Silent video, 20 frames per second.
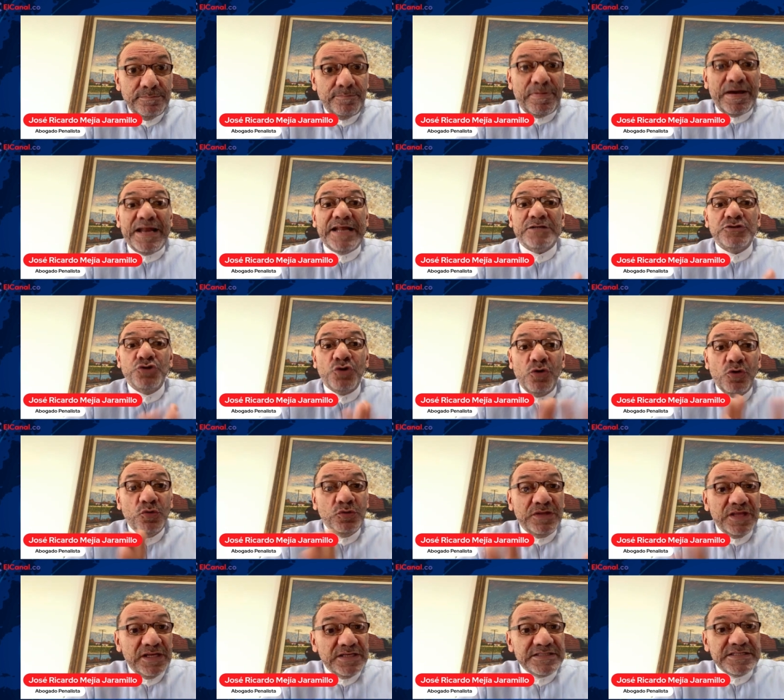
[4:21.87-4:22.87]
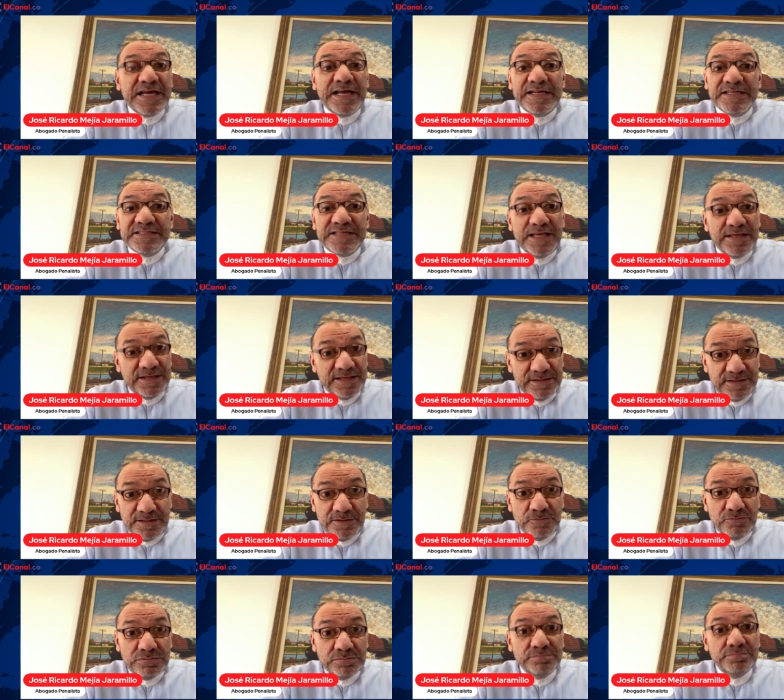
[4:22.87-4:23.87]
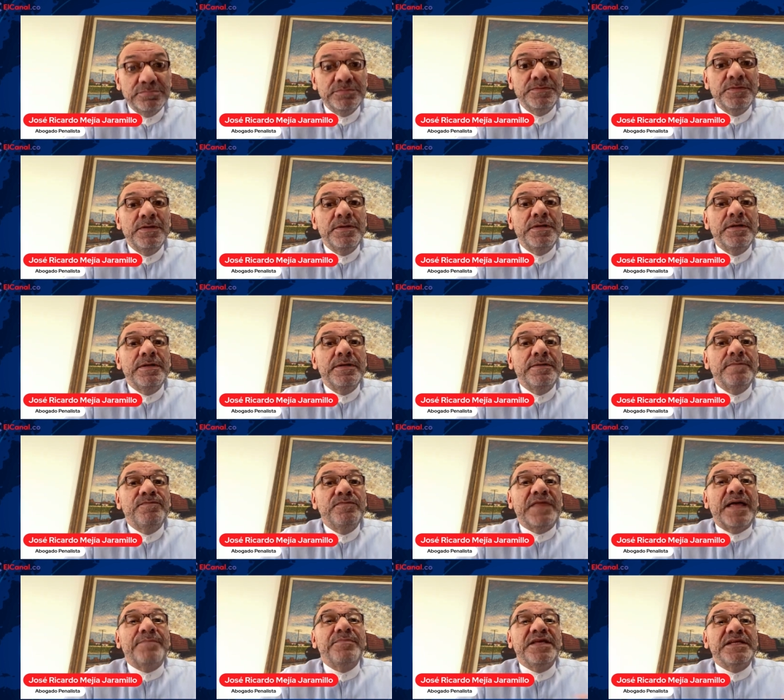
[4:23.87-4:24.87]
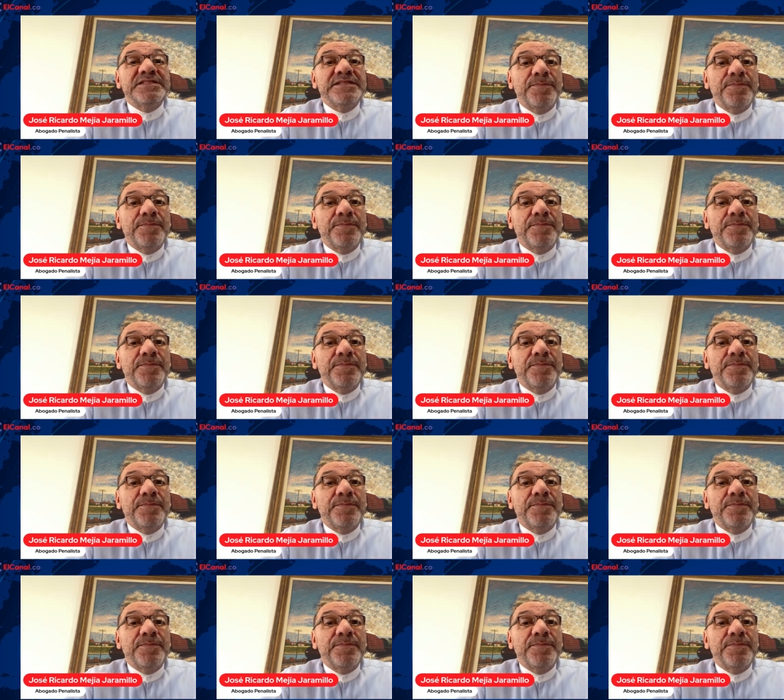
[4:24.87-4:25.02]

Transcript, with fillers: para solo utilizar ese adjetivo. También